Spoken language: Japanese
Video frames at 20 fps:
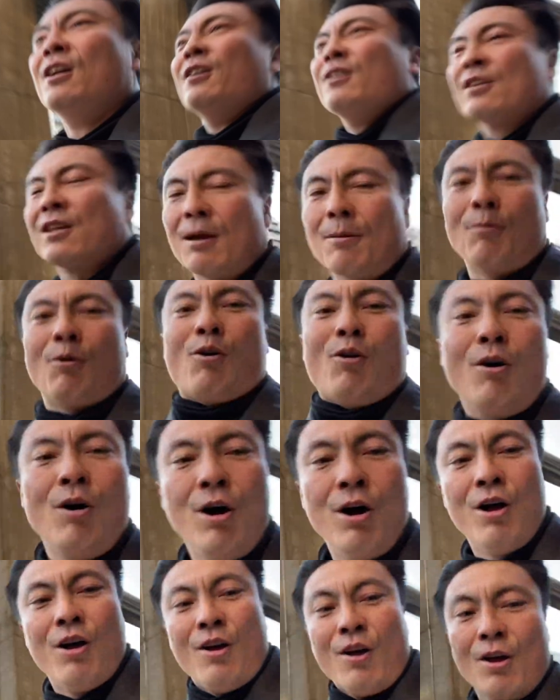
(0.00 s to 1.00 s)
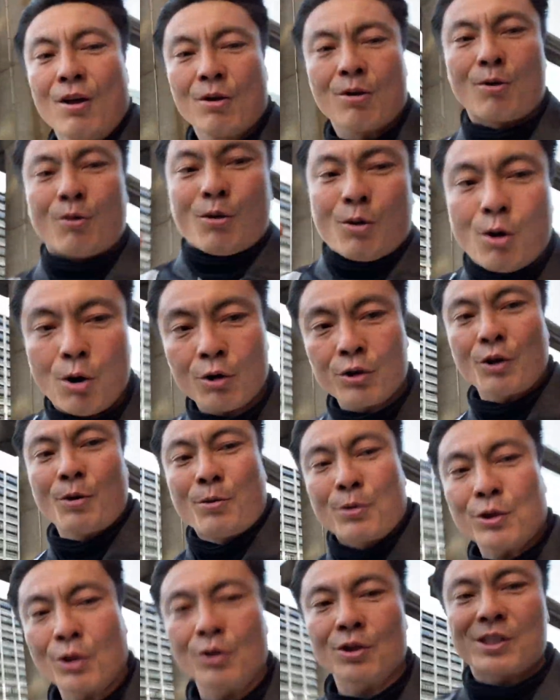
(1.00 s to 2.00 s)
でも、子供
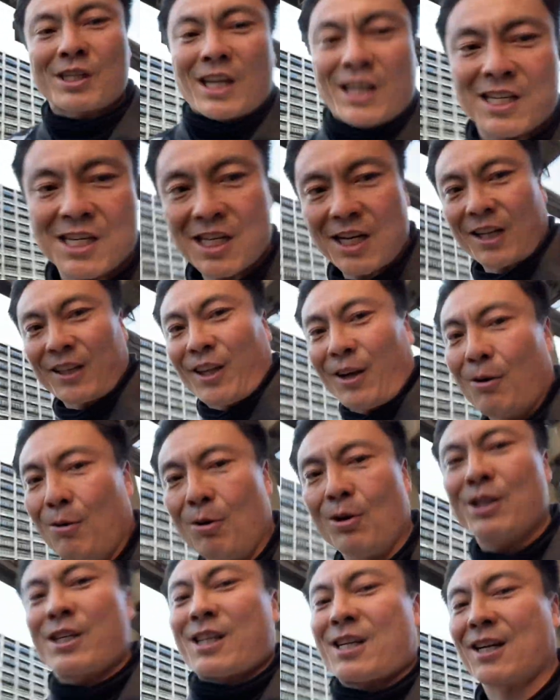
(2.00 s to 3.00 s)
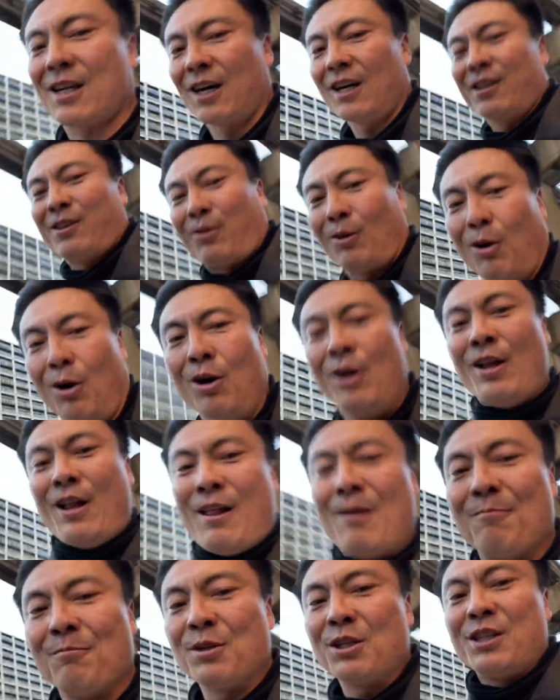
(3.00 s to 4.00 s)
との接し方をしっかりと
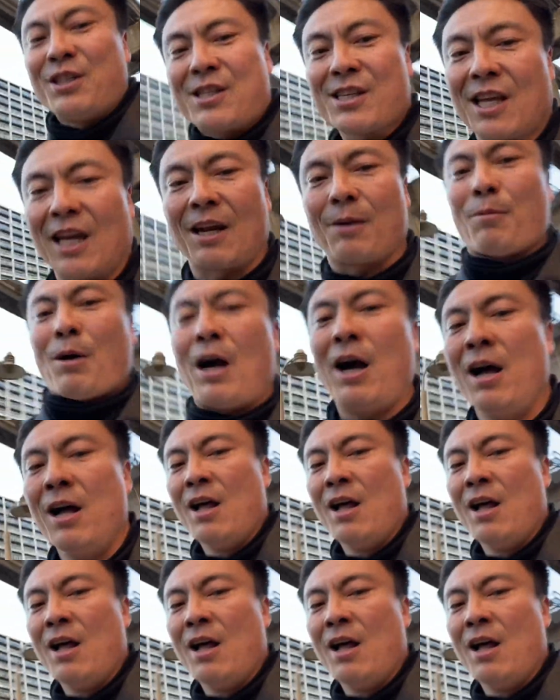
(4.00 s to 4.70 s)
身につければ、